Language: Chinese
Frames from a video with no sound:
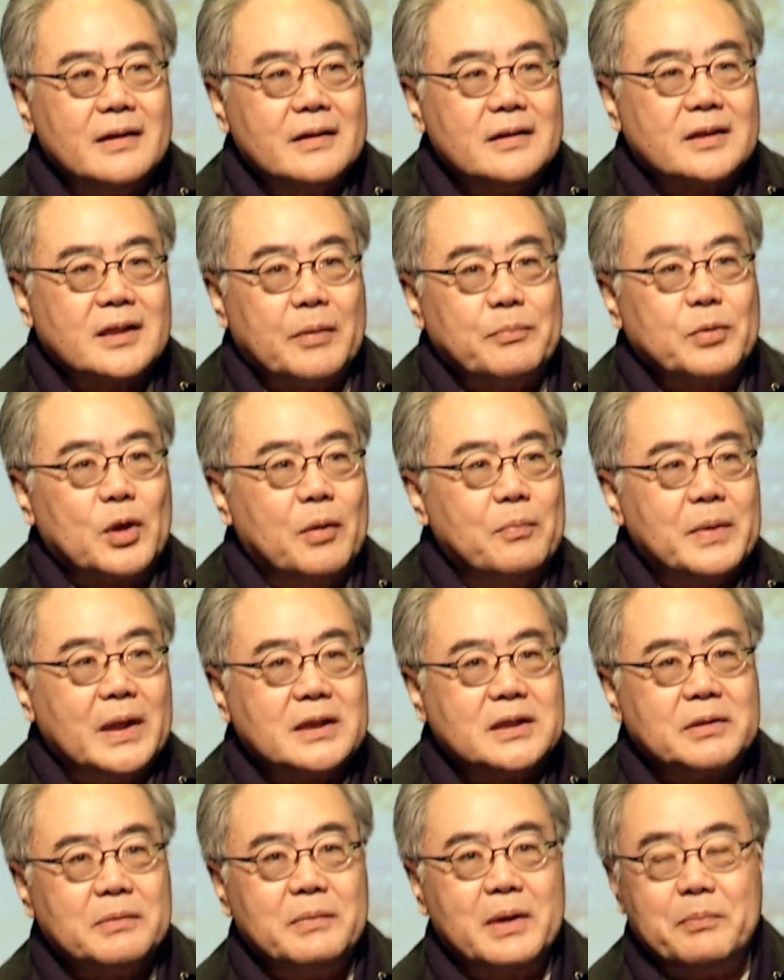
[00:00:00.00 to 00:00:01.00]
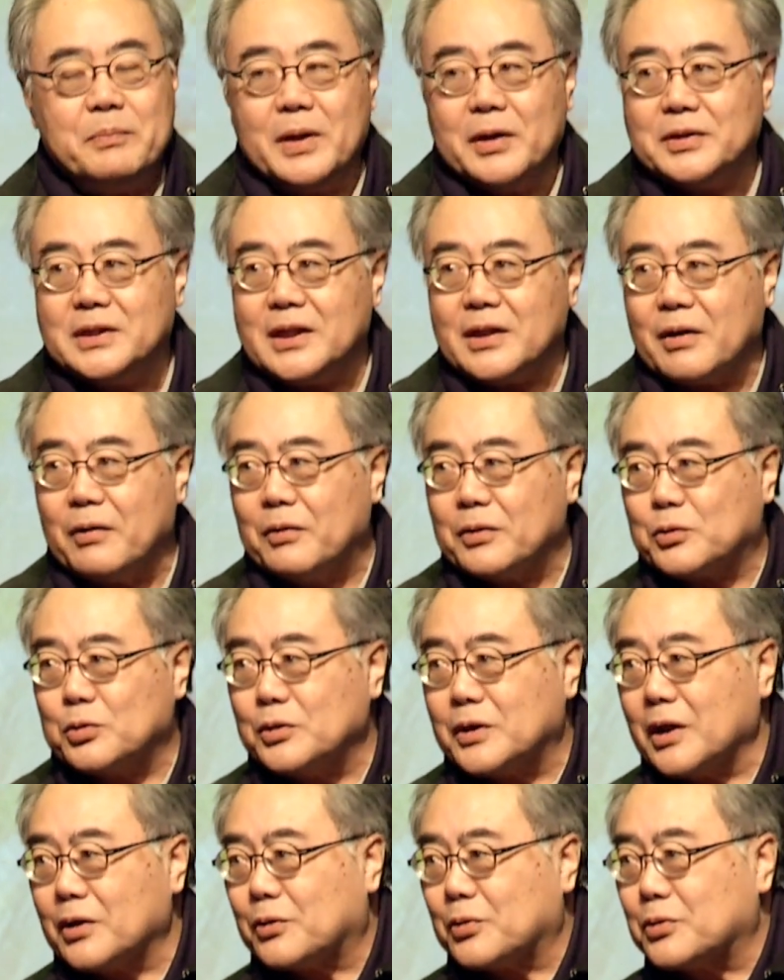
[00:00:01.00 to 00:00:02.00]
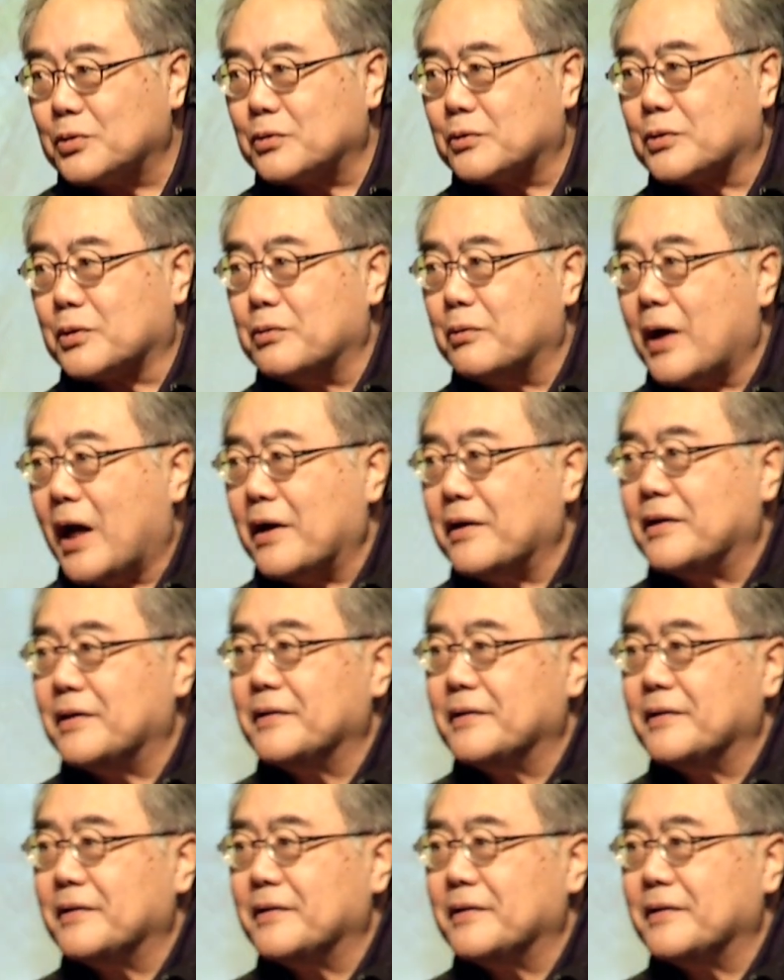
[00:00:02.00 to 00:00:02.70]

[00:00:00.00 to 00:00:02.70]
这么多名士们没有几个我读得出出来。